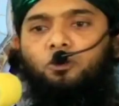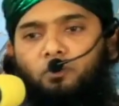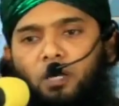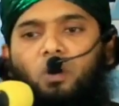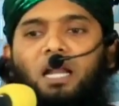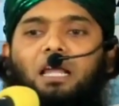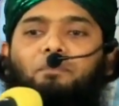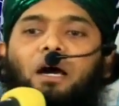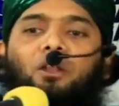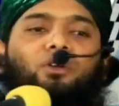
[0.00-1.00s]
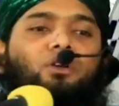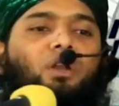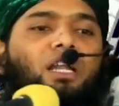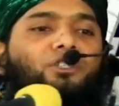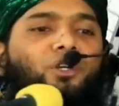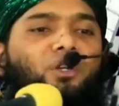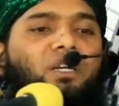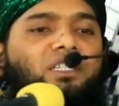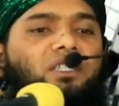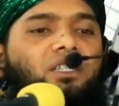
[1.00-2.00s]
তোমার অর্ডার পালন করার জন্য
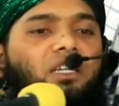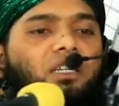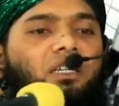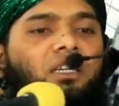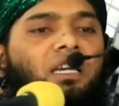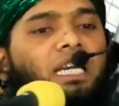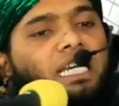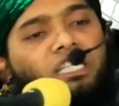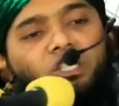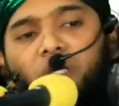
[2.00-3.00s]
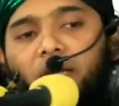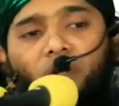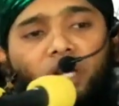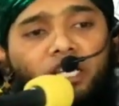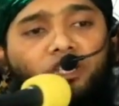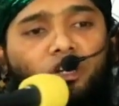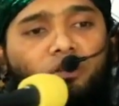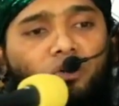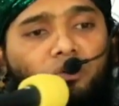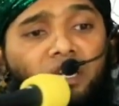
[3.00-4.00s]
এসেছি কিন্তু এমন একজন
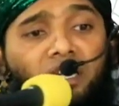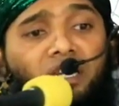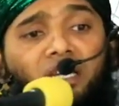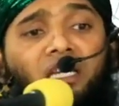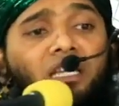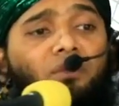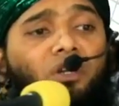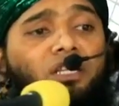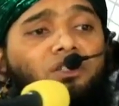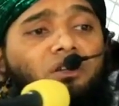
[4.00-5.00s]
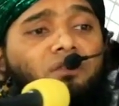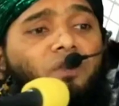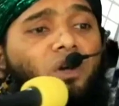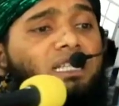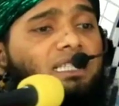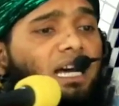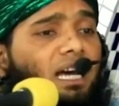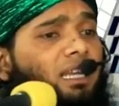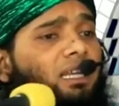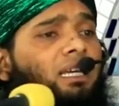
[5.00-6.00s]
মমিন এমন একজন ফরেস্ট
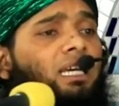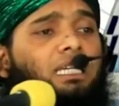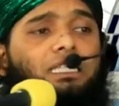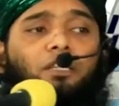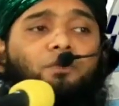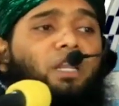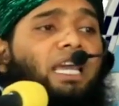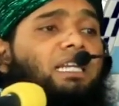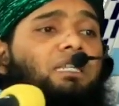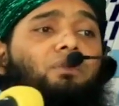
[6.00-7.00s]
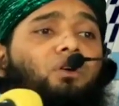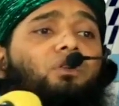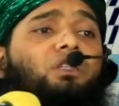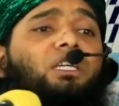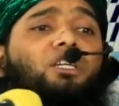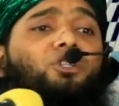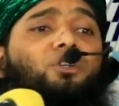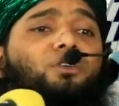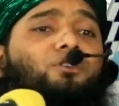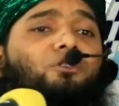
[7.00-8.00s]
গার্ড জীবনে একটা মুহূর্তের
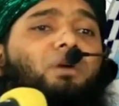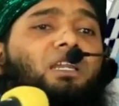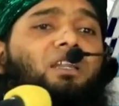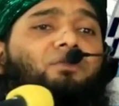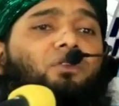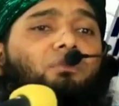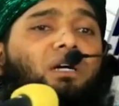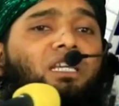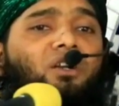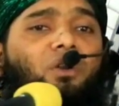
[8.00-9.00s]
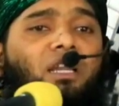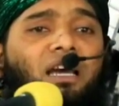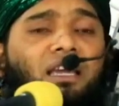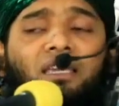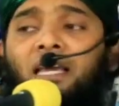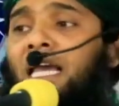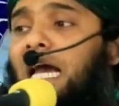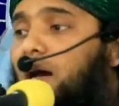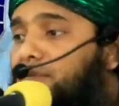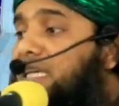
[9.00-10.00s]
জন্য তোমার নাফরমানি করে নাই
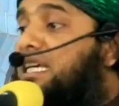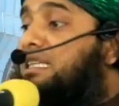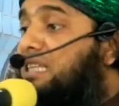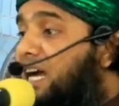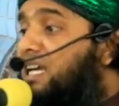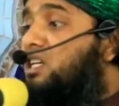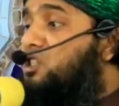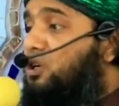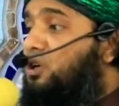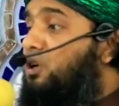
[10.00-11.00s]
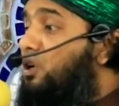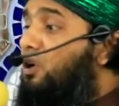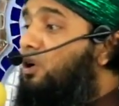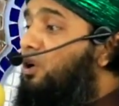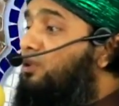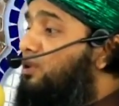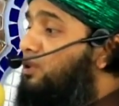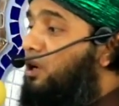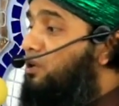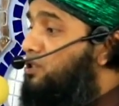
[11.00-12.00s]
আমি কি তাকে সহ
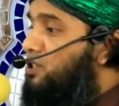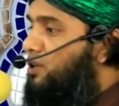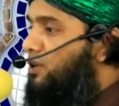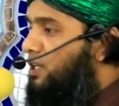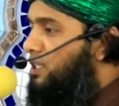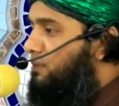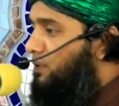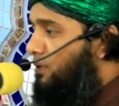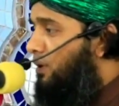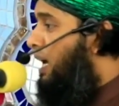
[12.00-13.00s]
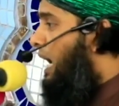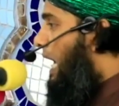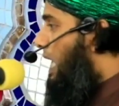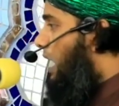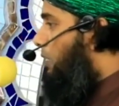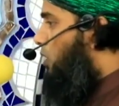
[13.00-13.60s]
ধ্বংস করে দিব আল্লাহ